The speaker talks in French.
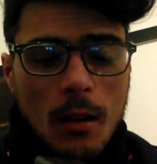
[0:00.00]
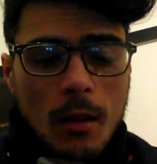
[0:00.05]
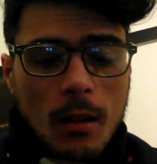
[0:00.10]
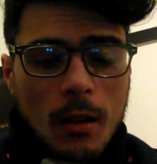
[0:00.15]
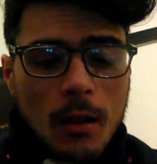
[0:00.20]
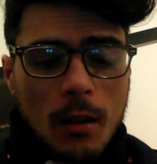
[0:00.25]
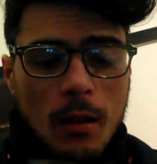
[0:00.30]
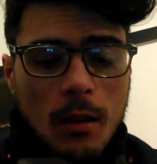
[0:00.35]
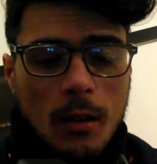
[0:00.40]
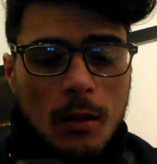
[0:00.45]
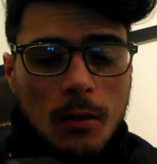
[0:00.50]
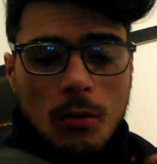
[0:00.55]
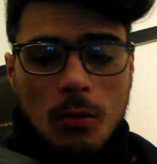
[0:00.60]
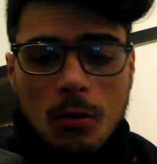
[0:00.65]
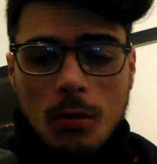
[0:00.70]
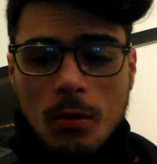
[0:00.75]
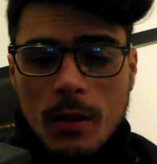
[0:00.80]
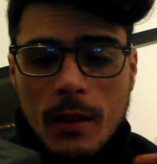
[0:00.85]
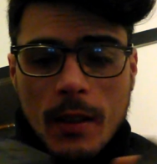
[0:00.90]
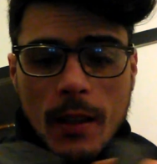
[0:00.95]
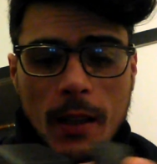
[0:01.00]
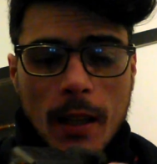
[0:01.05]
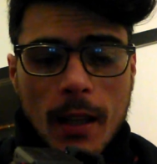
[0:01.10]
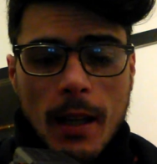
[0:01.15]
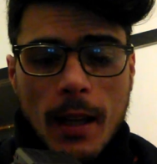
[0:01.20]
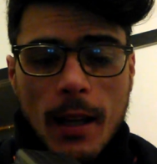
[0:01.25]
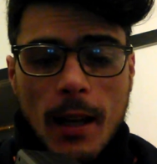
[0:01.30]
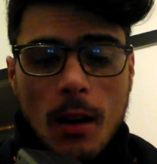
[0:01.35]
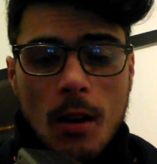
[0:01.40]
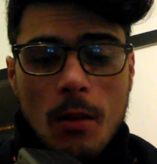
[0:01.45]
Euh, donc, c'est
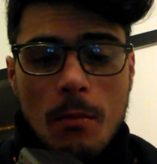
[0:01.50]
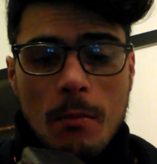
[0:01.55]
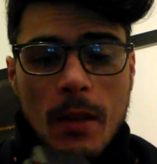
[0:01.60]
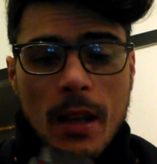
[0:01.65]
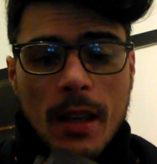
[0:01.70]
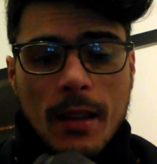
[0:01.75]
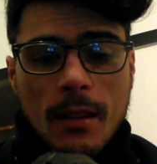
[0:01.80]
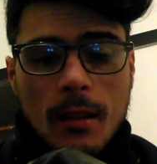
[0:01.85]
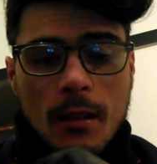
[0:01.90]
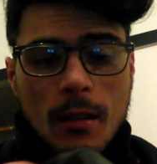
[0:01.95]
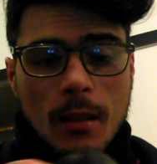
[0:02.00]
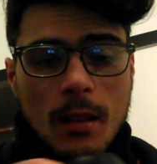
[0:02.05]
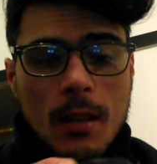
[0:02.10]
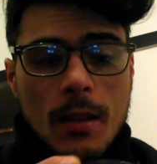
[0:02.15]
un homme maître